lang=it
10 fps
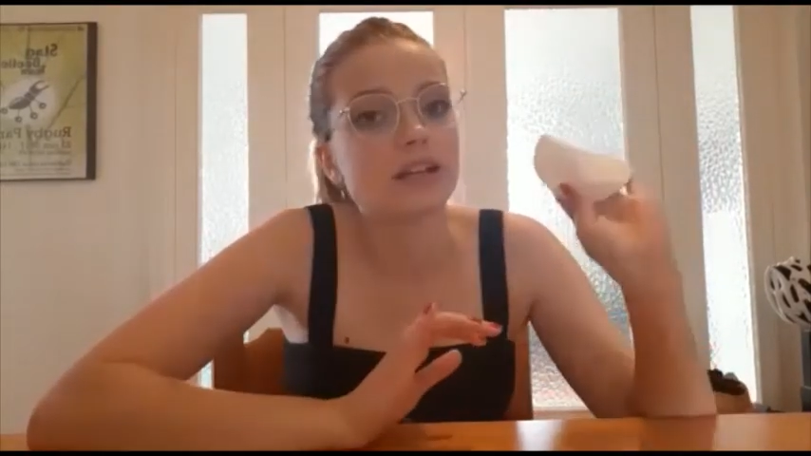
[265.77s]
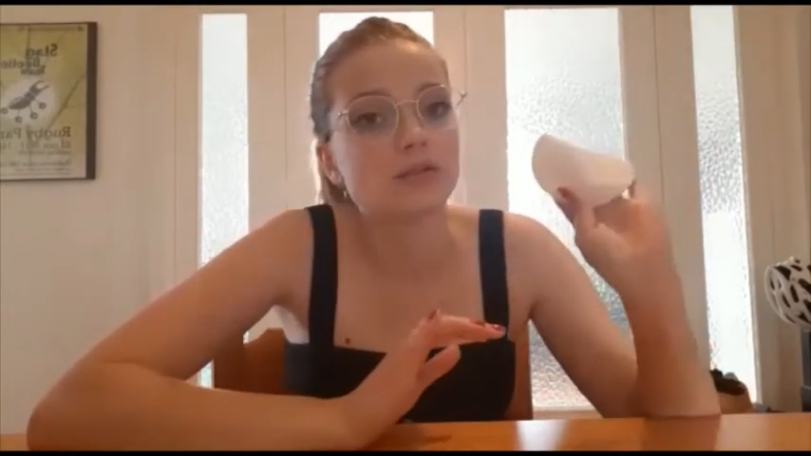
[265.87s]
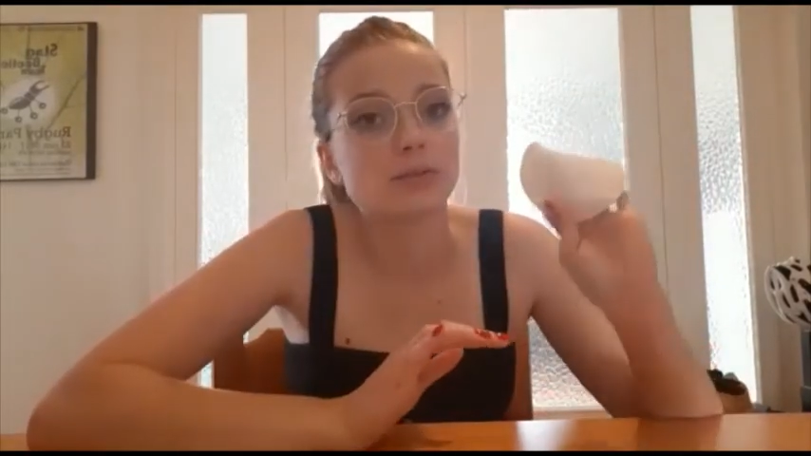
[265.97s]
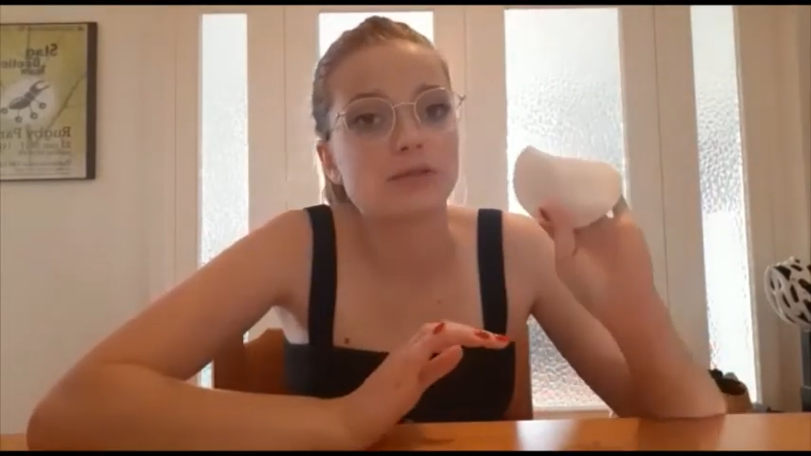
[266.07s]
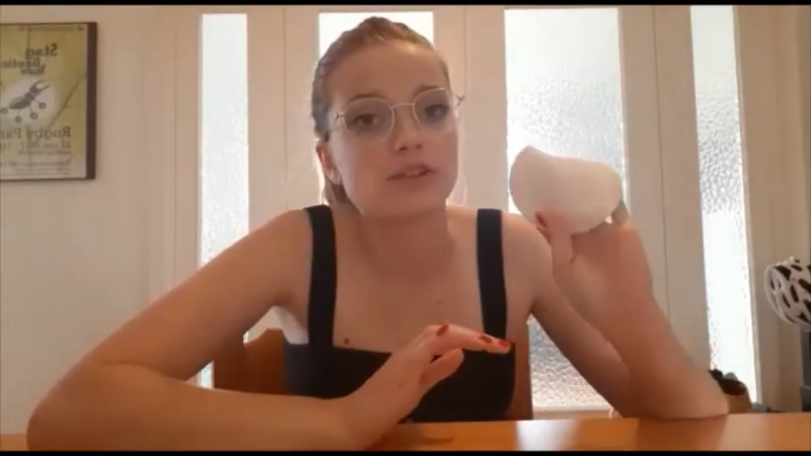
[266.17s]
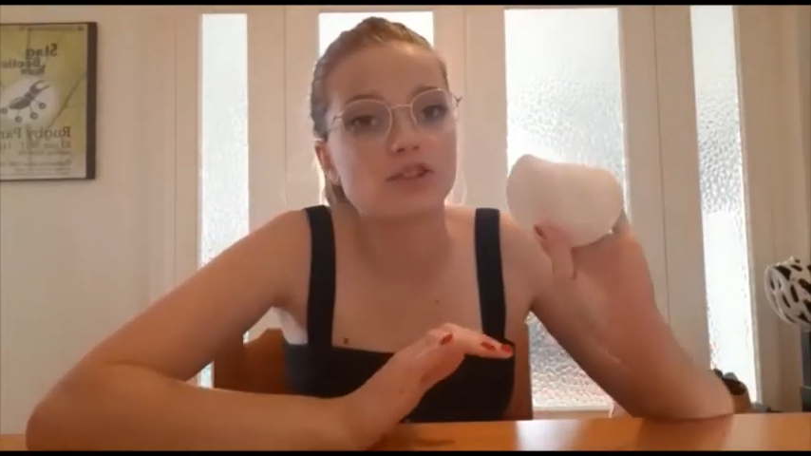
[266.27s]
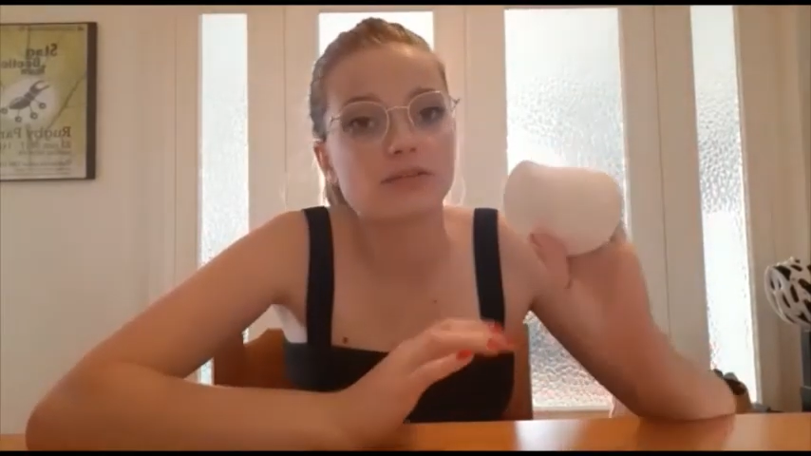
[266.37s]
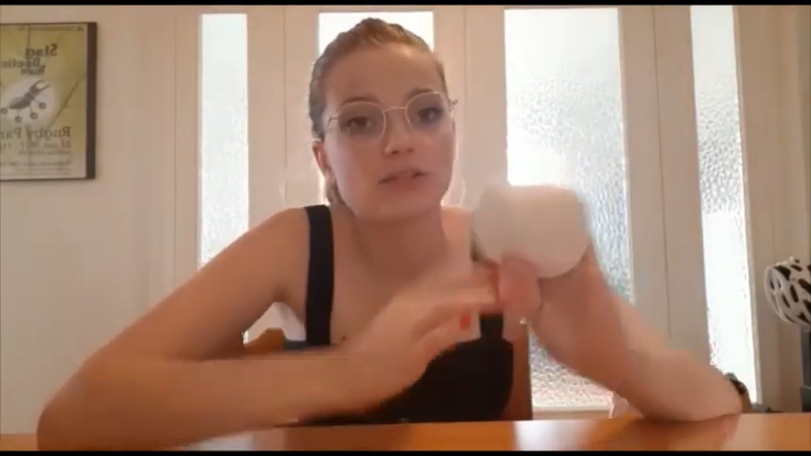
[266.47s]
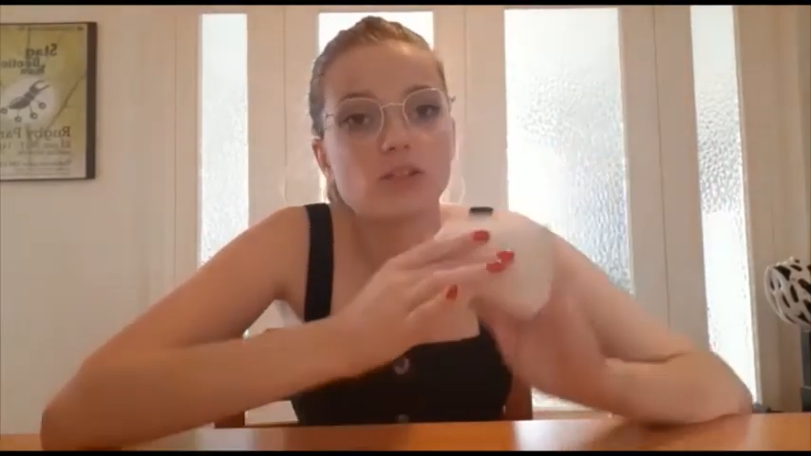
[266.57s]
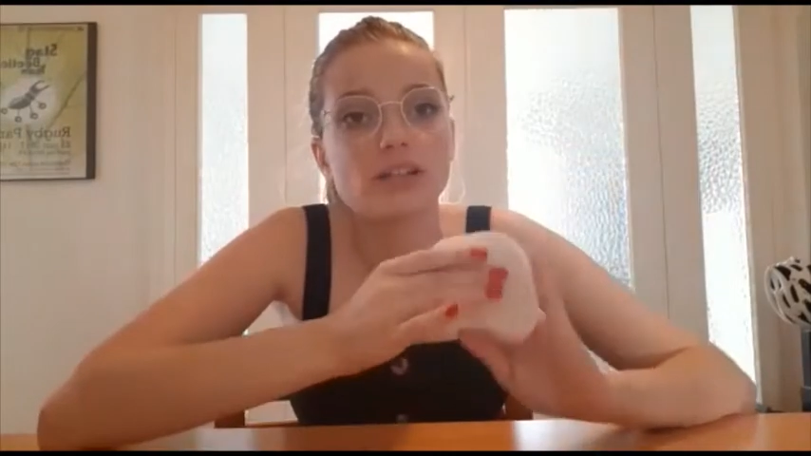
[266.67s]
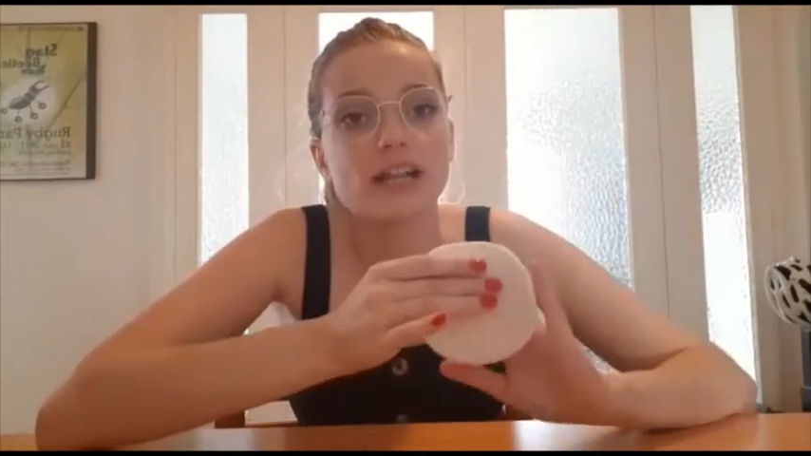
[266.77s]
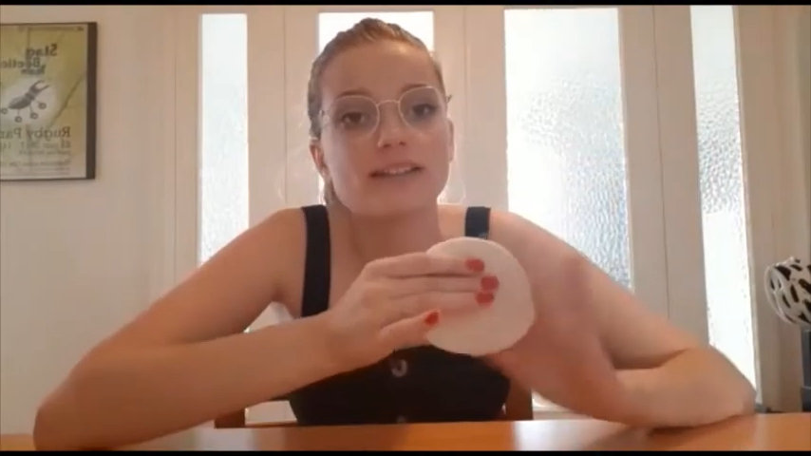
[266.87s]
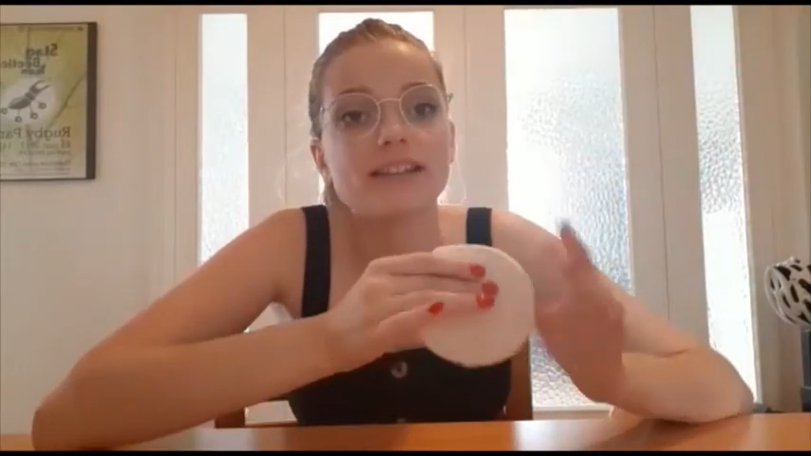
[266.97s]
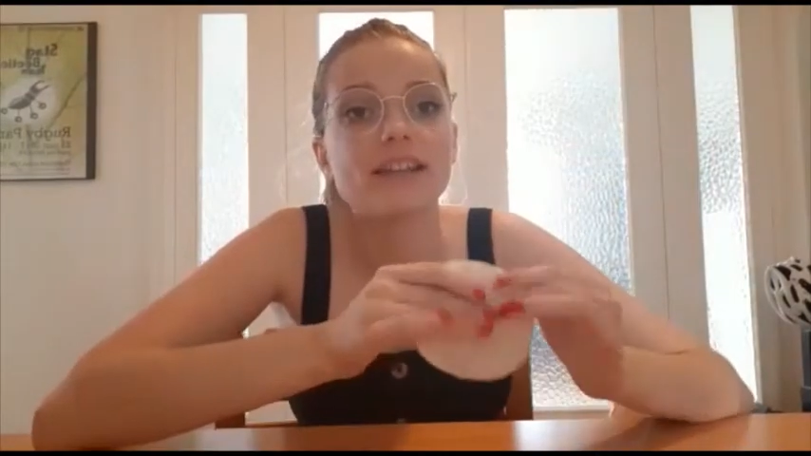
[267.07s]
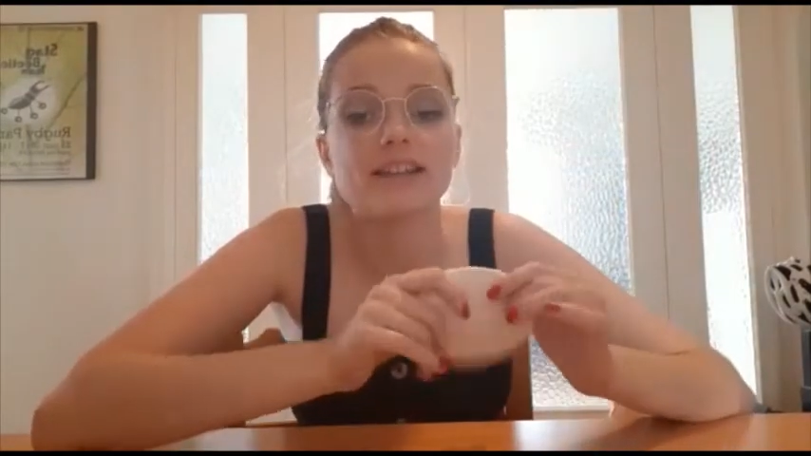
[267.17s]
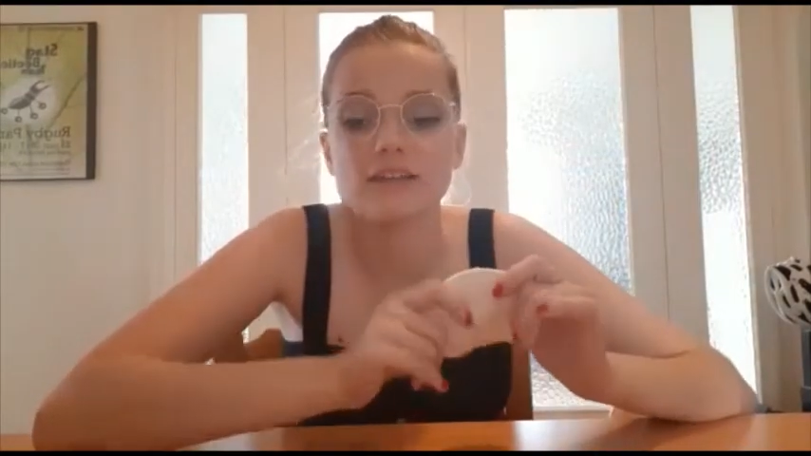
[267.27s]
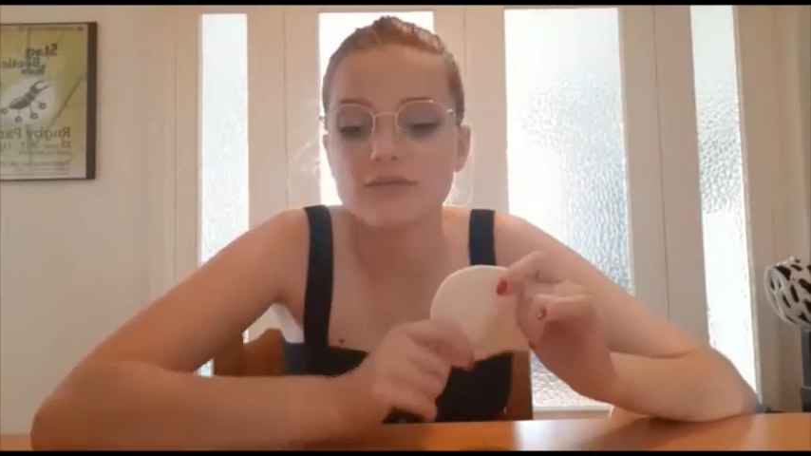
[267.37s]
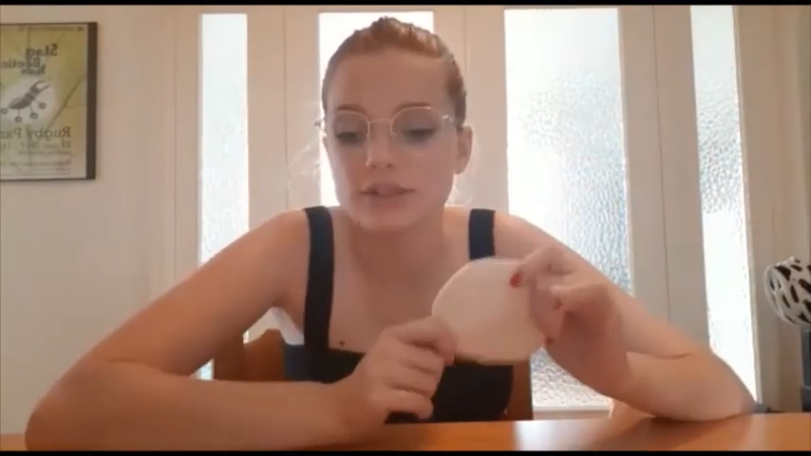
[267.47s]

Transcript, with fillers: la superficie è davvero grande ed è